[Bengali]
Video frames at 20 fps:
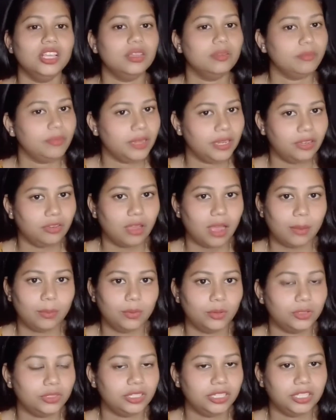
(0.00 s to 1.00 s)
ভিডিও
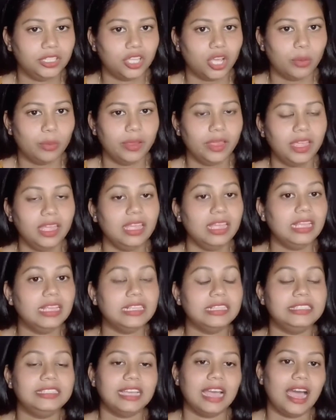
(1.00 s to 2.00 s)
আপলোড দিতে হবে
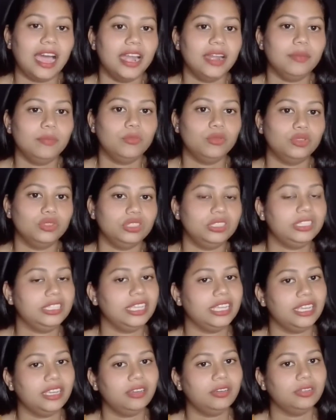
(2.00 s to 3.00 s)
যার
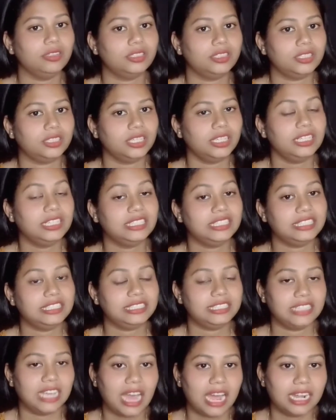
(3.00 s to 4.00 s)
মধ্যে হচ্ছে
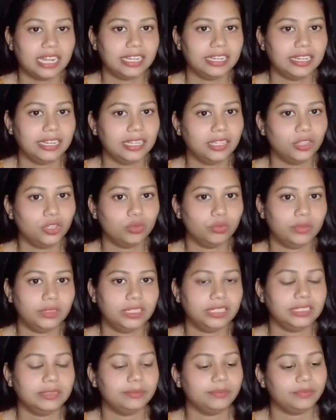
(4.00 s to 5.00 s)
চারটে তুমি
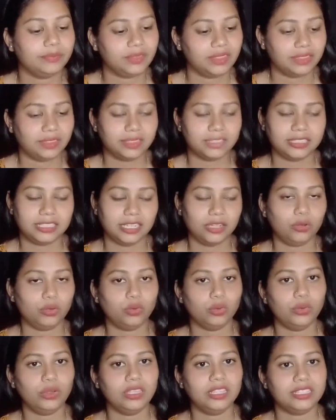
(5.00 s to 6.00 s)
যে
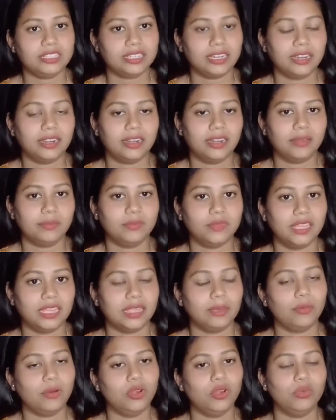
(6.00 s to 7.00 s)
কোনো ইনস্টাগ্রাম
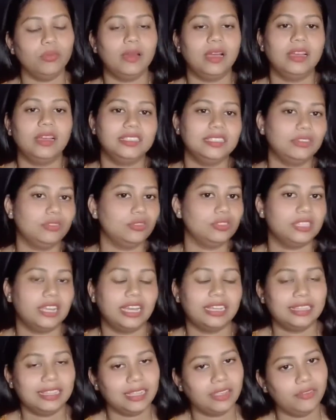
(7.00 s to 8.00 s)
থেকে বলো বা যে কোনো
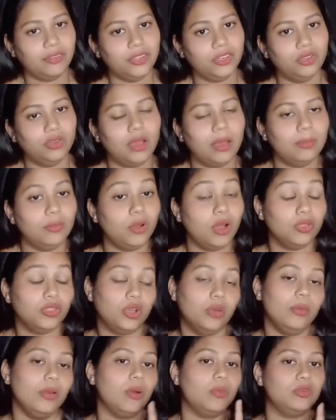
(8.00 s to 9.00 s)
জায়গা থেকে ভিডিও
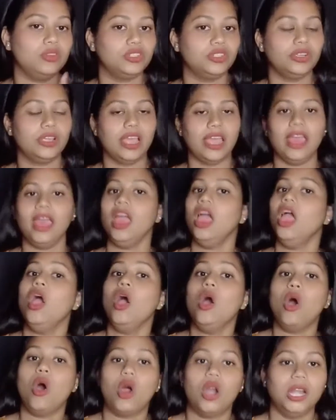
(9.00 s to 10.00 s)
তবে অবশ্যই হ্যাঁ
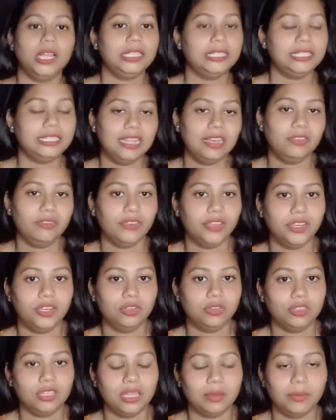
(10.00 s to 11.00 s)
অরিজিনাল
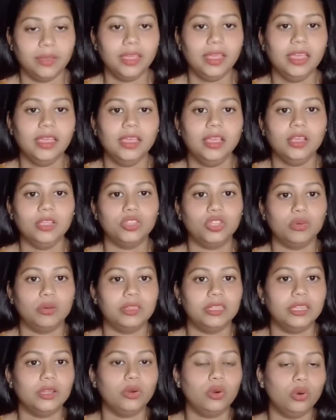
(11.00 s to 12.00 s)
ভিডিও দেবে
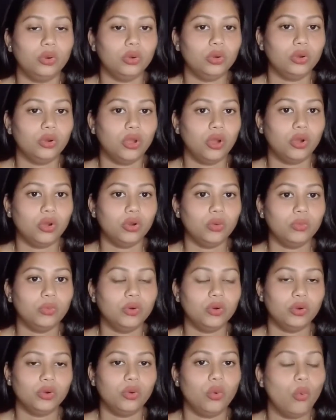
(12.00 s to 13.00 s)
তোমাদের কোনো রকম
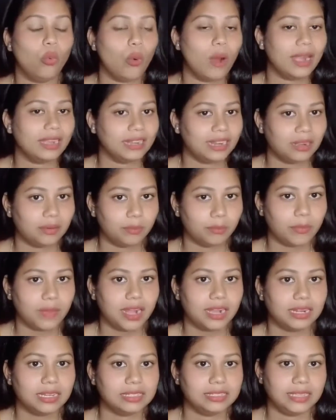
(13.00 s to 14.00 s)
কোনো ওয়াটার
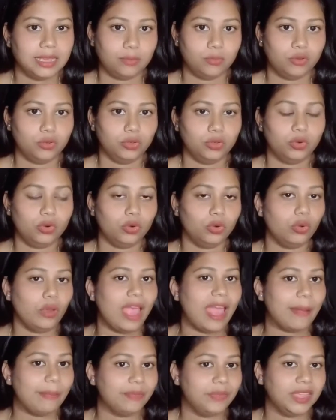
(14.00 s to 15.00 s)
মার্ক যেমন কোনো
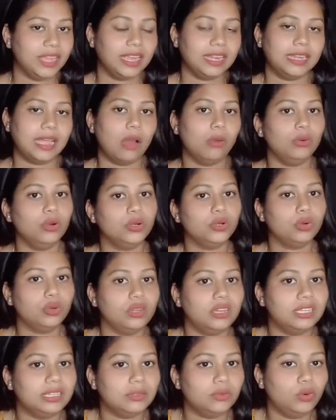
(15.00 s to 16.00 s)
অ্যাপ থেকে ডাউনলোড
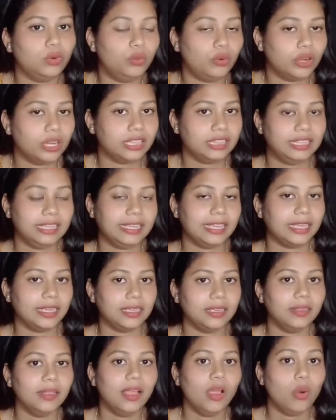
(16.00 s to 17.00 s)
করলে উপরের দিকে
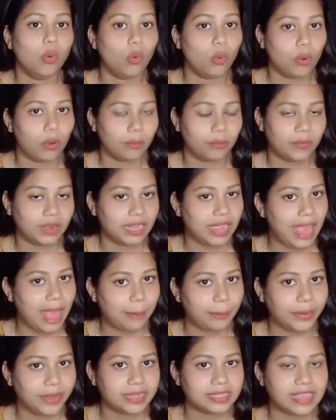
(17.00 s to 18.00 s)
মানে
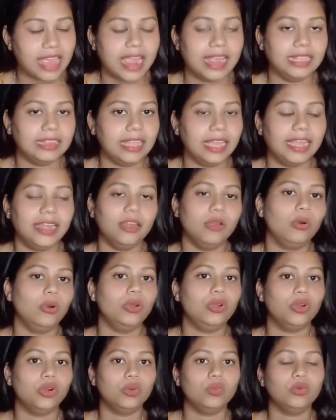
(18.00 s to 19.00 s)
অ্যাপের সাইন থাকে না
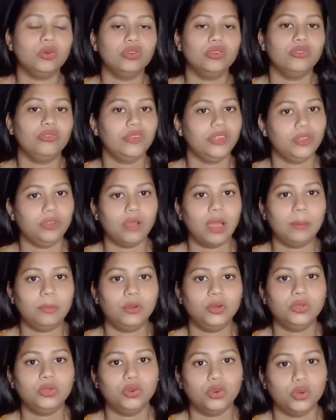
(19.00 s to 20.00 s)
ওই রকম কোনো ভিডিও
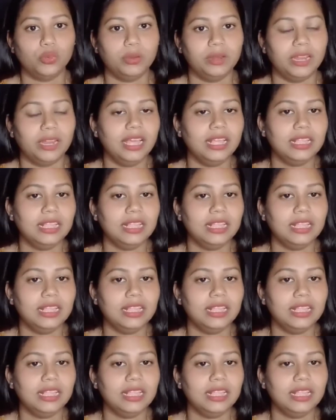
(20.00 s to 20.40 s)
আপলোড করবে না